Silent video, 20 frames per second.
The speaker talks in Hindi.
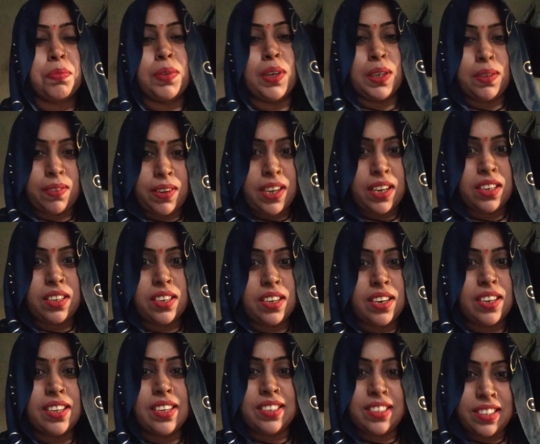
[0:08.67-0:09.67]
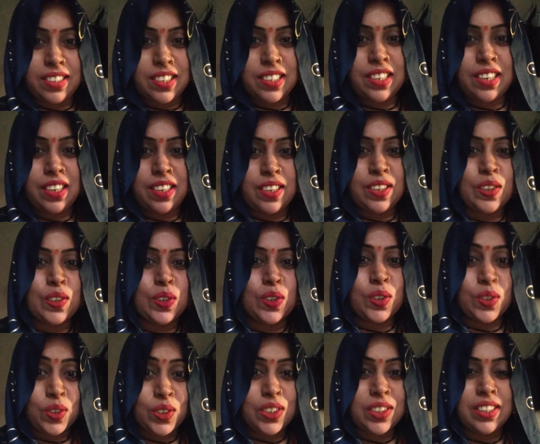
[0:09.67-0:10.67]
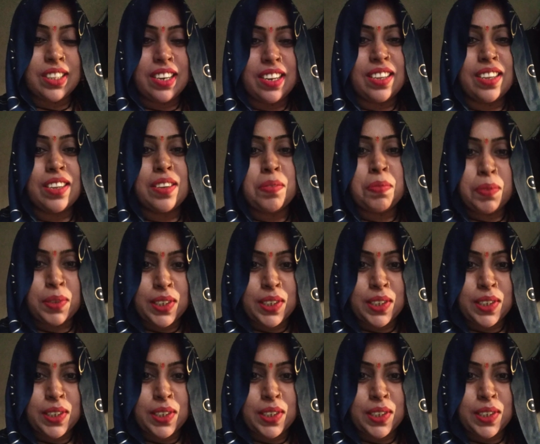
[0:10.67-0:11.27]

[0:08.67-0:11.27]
भगवान करे अच्छे रहिए स्वस्थ रहिए